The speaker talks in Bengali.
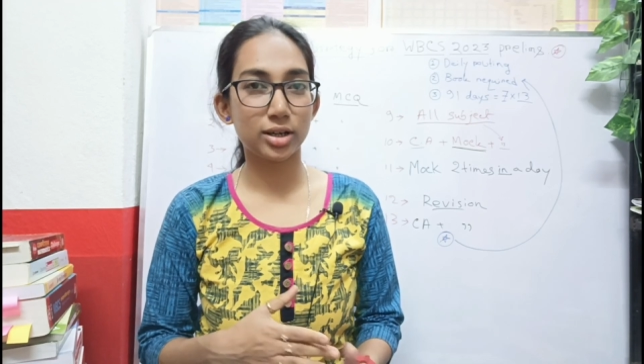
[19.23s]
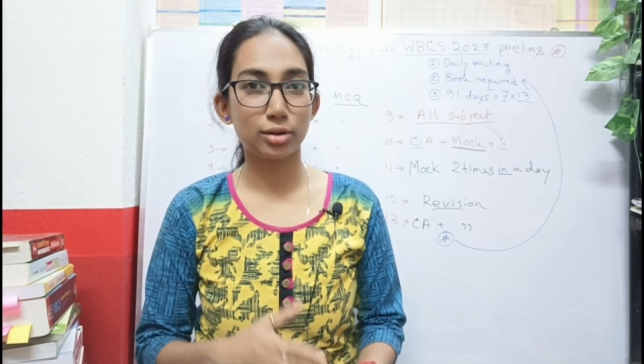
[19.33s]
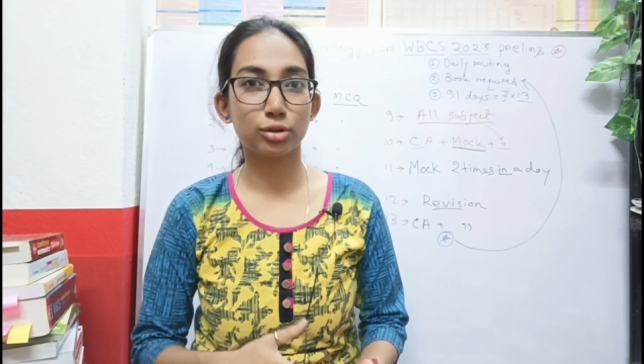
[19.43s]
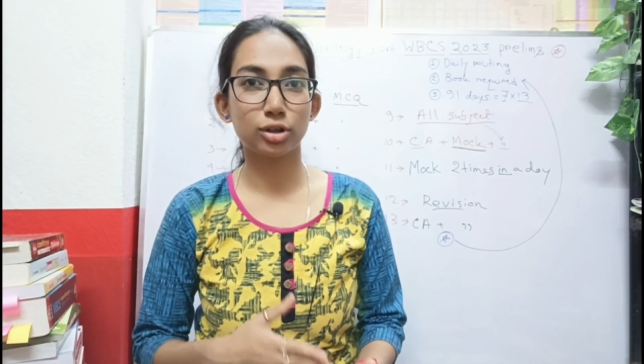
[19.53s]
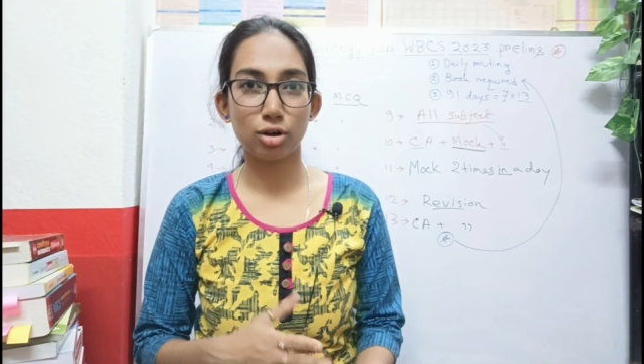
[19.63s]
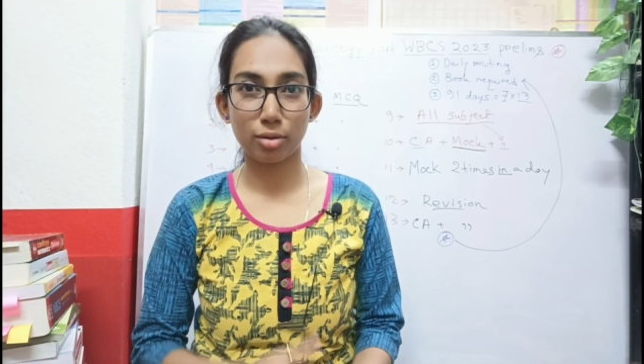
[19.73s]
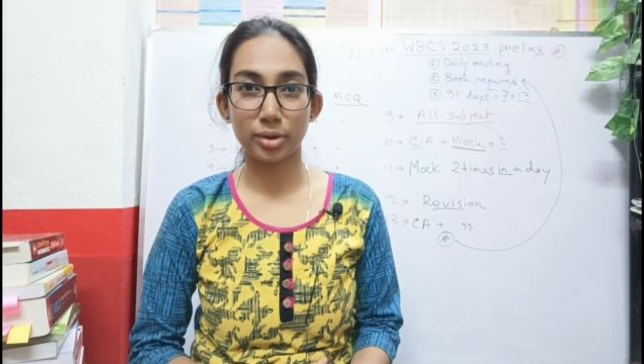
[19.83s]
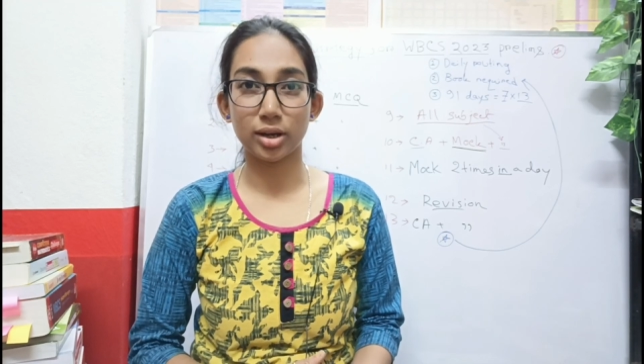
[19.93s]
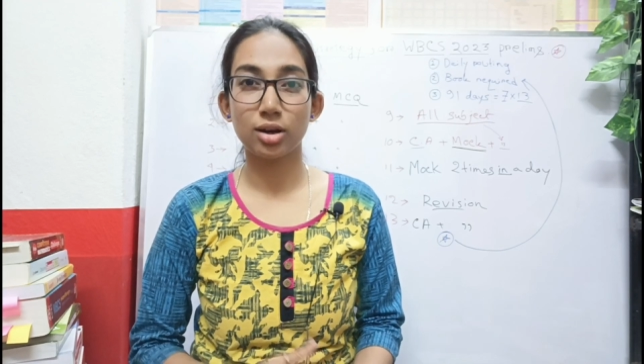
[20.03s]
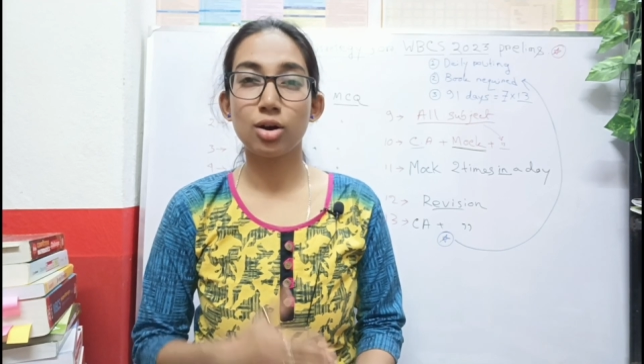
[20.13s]
এগোতে
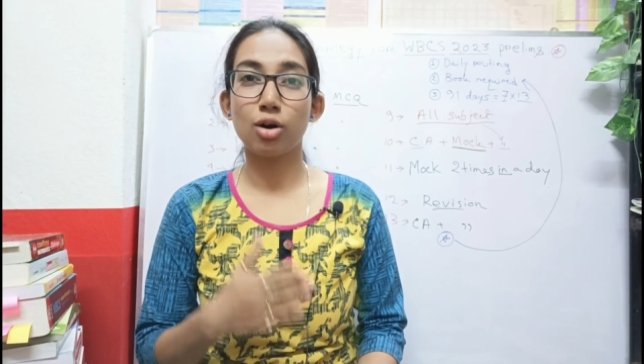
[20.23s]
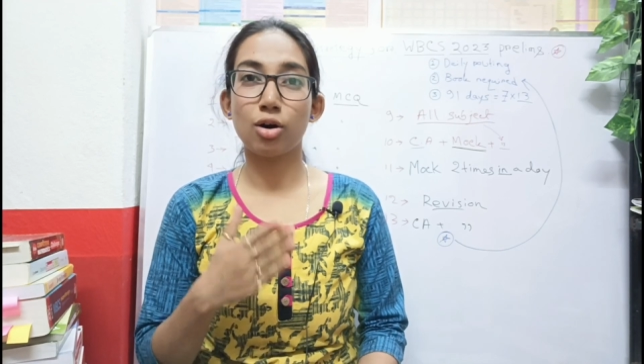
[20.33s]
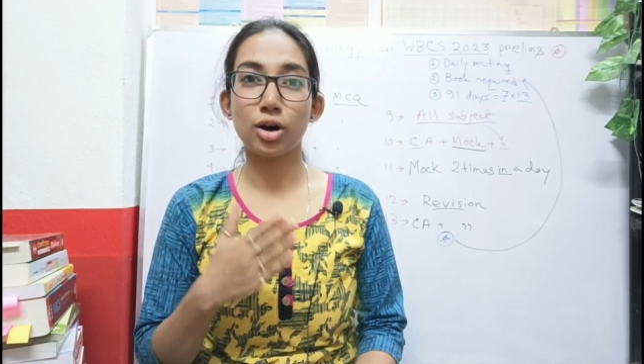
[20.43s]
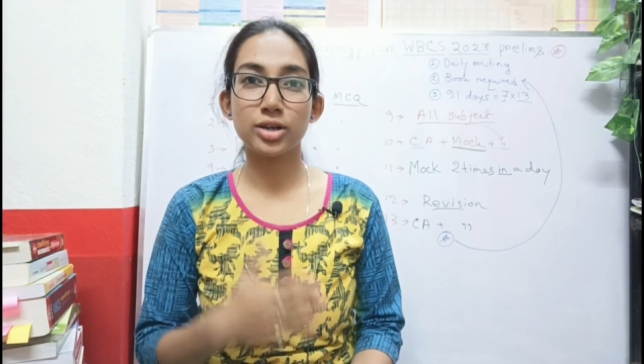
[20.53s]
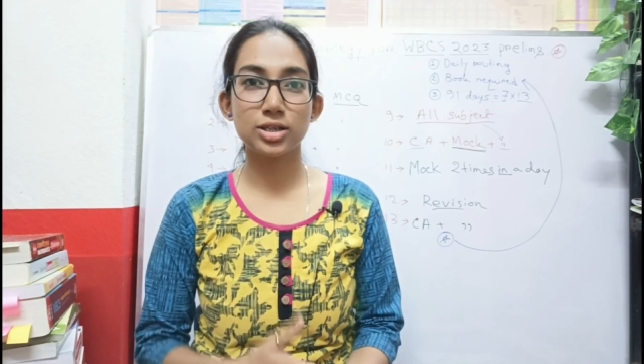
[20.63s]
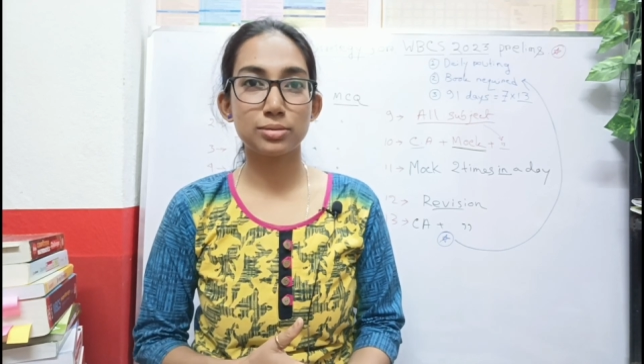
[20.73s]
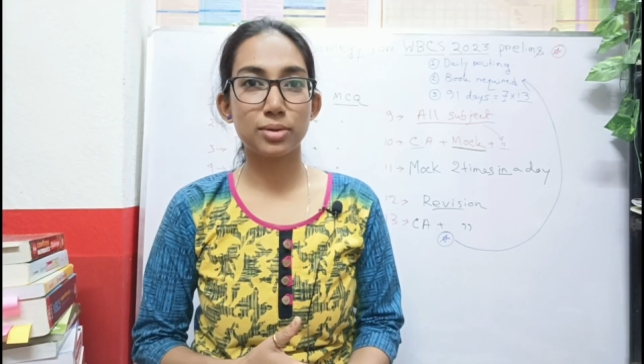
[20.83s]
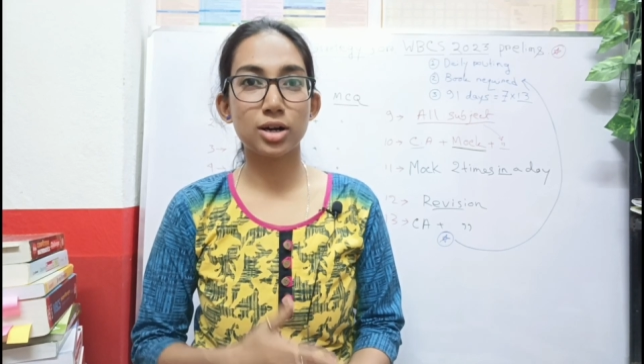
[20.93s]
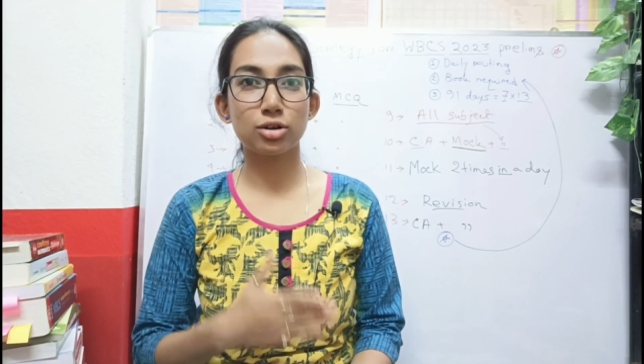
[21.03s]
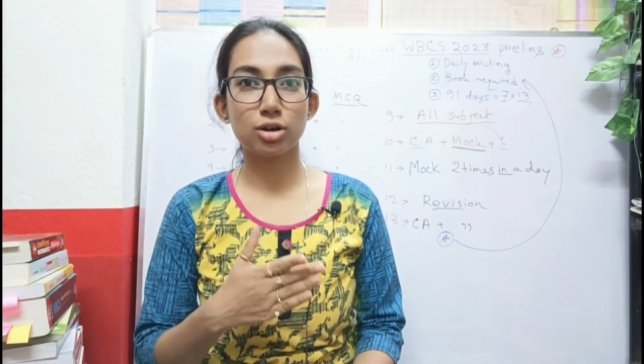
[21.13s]
হবে হয়
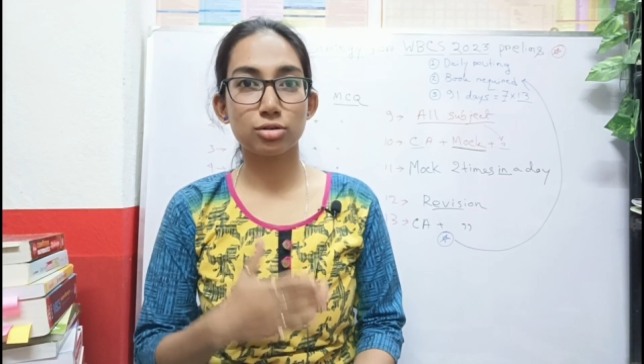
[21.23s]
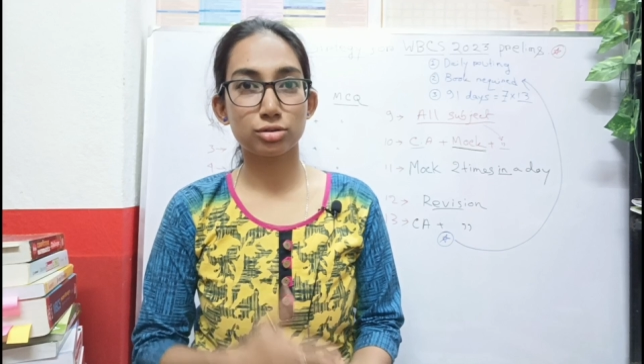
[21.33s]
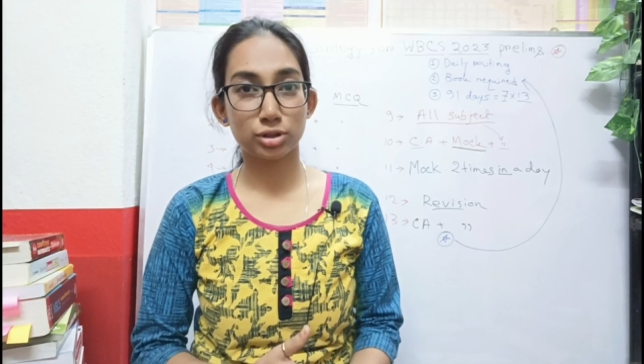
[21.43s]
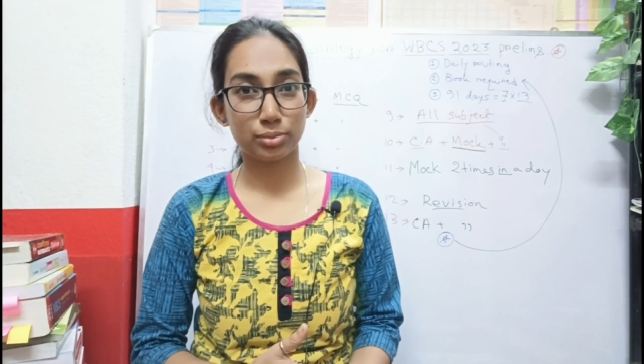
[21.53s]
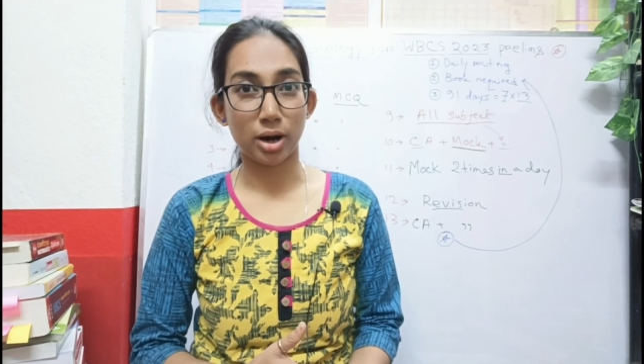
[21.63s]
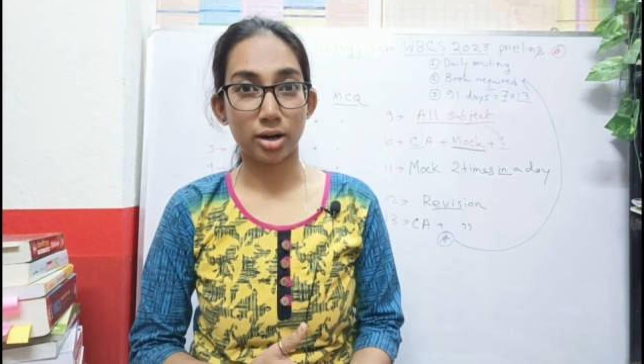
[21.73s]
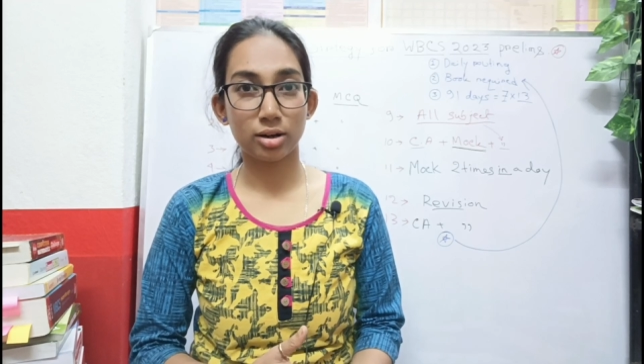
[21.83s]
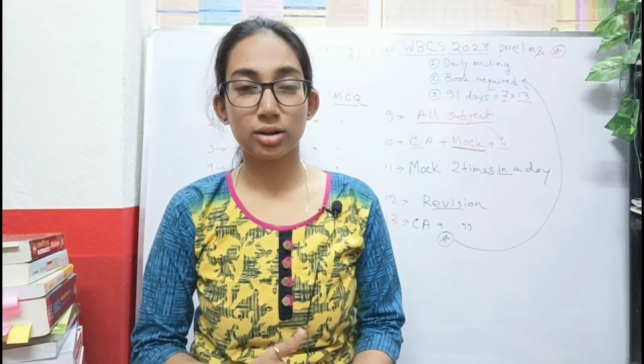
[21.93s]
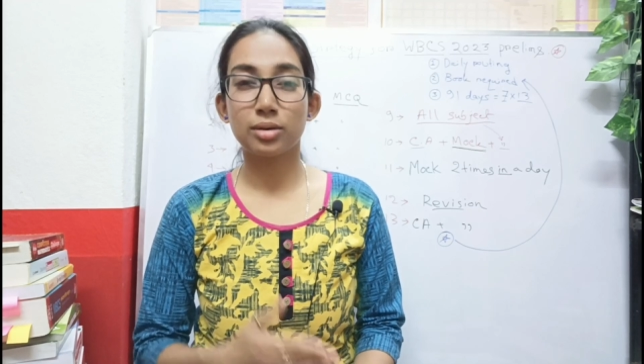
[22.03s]
ইস্পার নয় ওস্পার